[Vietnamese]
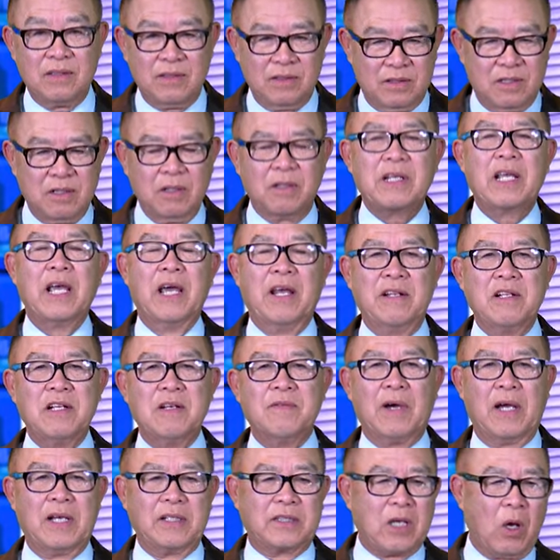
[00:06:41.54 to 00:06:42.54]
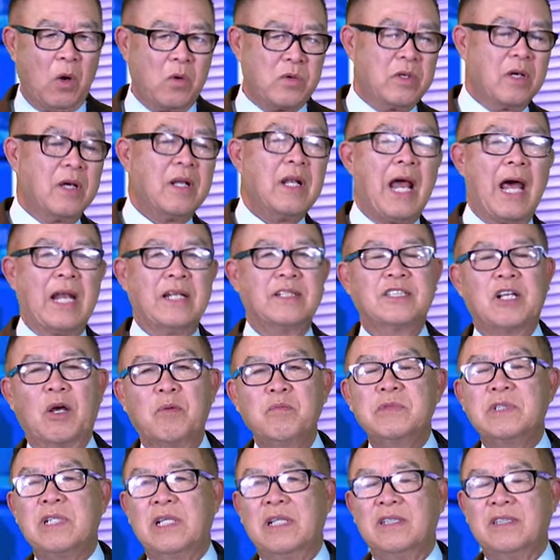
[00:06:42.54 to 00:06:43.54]
sự kiện như vậy, sau những làn
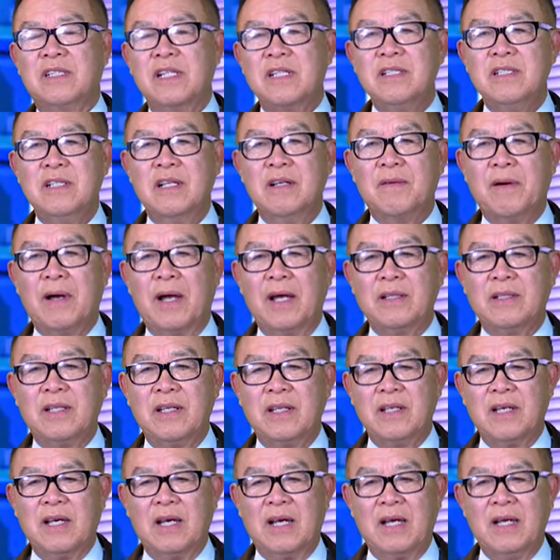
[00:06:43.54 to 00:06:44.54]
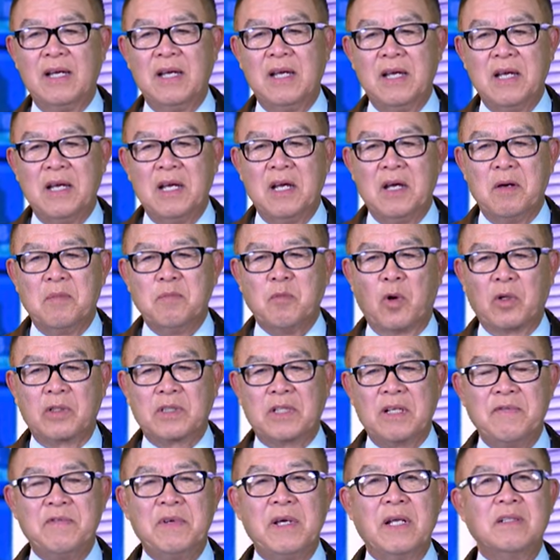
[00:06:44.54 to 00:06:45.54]
sóng chỉ trích như vậy, thì một
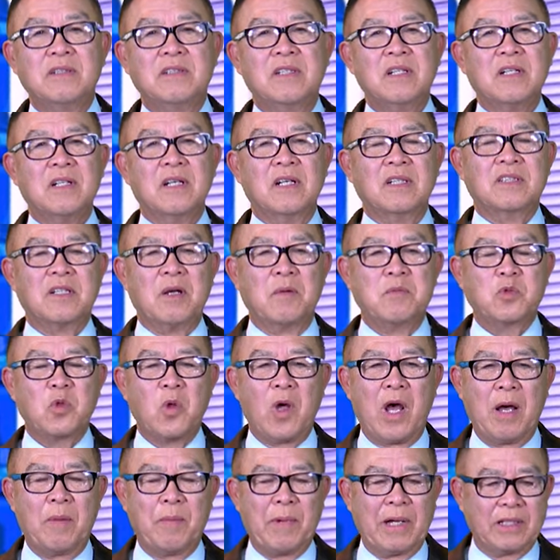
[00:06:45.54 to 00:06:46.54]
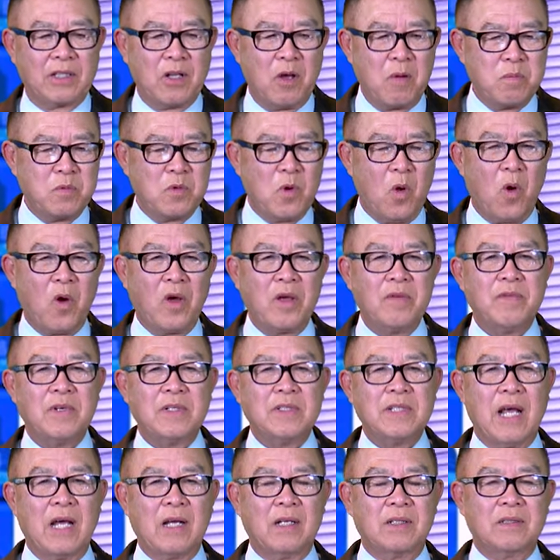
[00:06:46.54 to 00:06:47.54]
cái viên chức ở trong tòa Bạch Ốc nói với
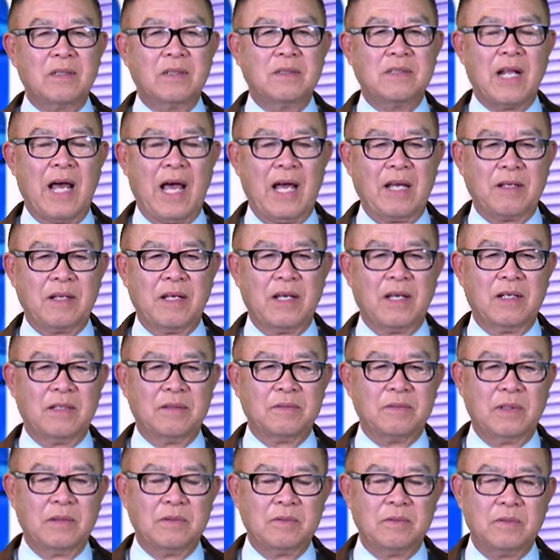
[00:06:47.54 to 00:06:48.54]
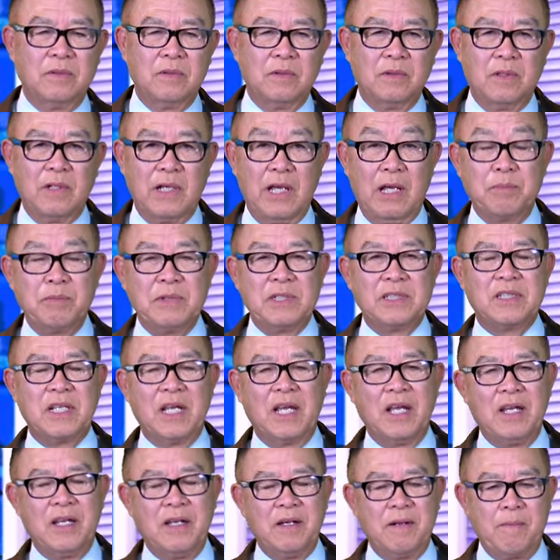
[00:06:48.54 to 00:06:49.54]
đài NBC,
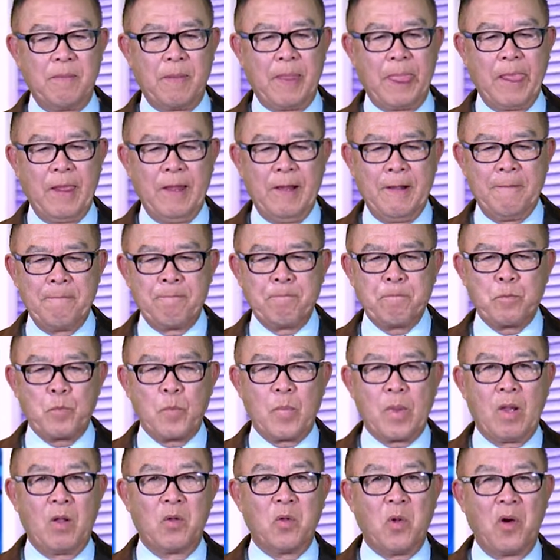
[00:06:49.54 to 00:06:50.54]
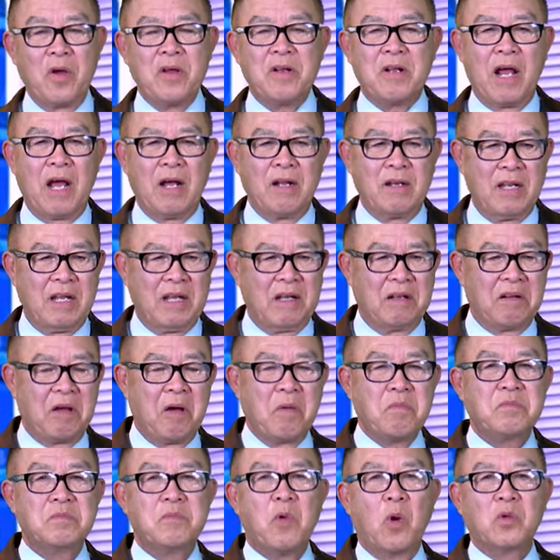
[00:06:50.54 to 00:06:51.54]
nói rằng là
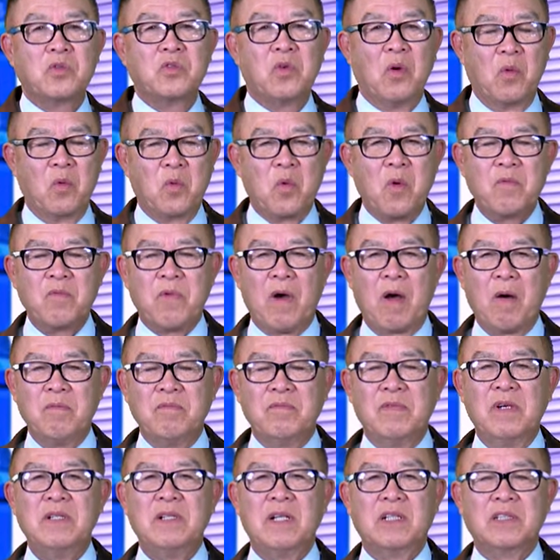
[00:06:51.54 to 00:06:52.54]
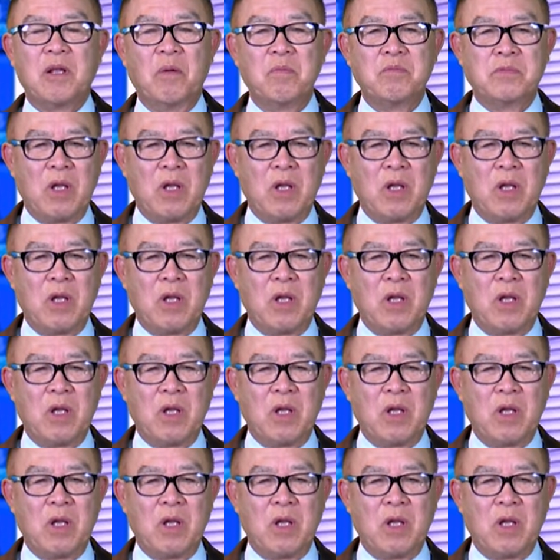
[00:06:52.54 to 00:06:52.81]
ông Bộ trưởng Quốc phòng với là Tổng